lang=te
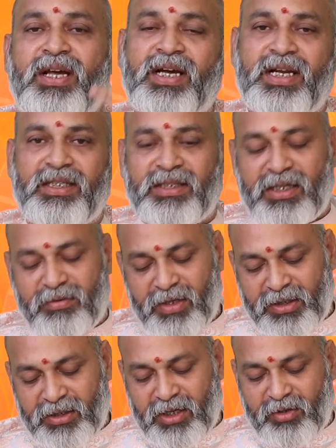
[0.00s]
కానీ
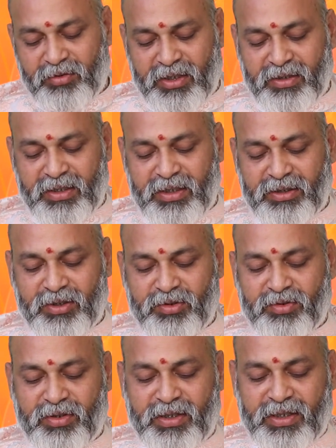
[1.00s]
తర్వాత నాలుగు నెలలు కనుక
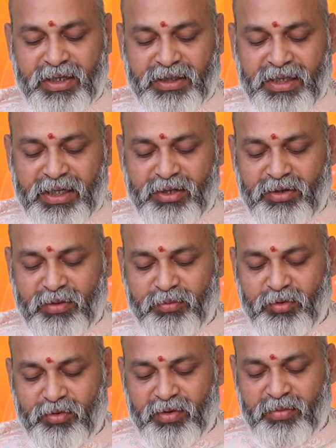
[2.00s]
తీసుకున్నట్లయితే ఈ యొక్క
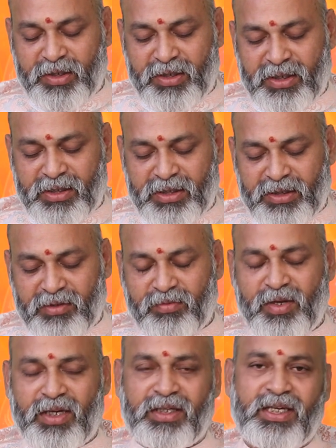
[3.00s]
పూర్వాభద్ర నక్షత్రం
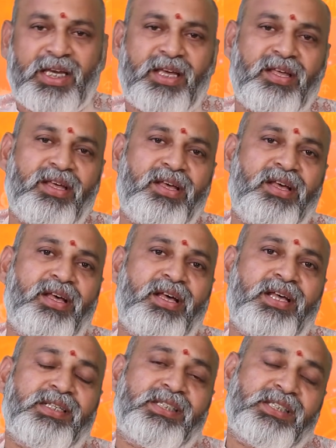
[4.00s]
వాళ్ళకి
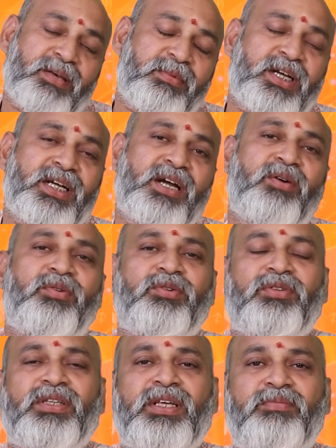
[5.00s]
సమంగా
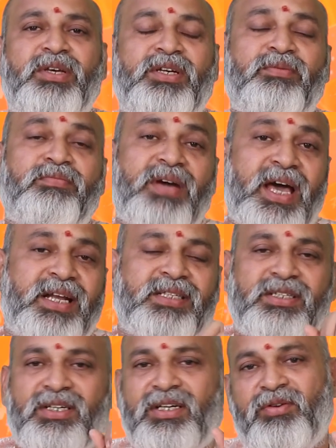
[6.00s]
ఉంటుంది మీకు
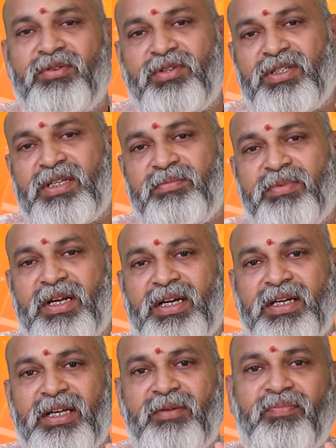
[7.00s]
బ్యాలెన్స్డ్గా ఉంటుంది
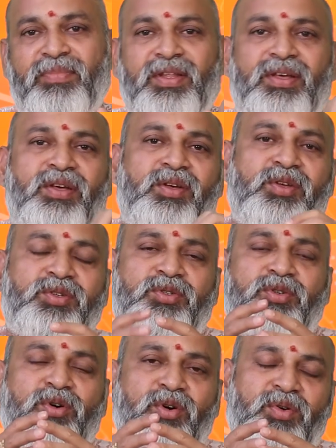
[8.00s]
చెప్పాలంటే
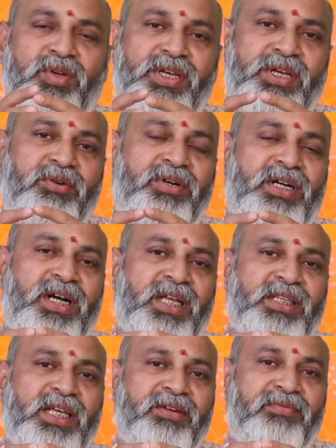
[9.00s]
సో ఈ యొక్క
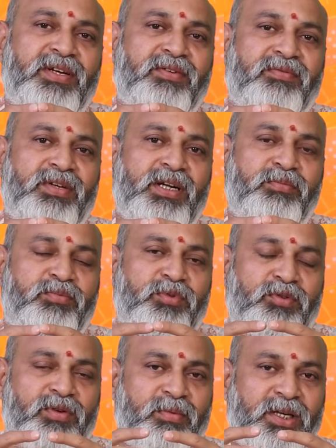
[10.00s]
కాందాయ ఫలం వల్ల
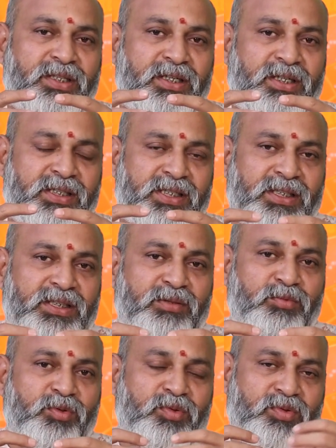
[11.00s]
పూర్వాభాద్ర
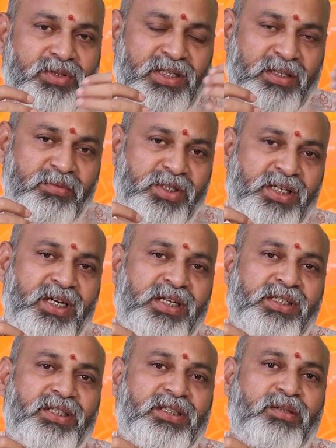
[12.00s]
నక్షత్రము శతభిషా
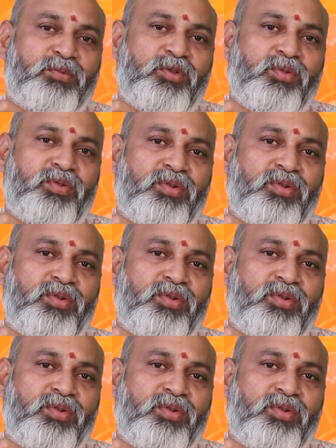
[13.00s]
నక్షత్రము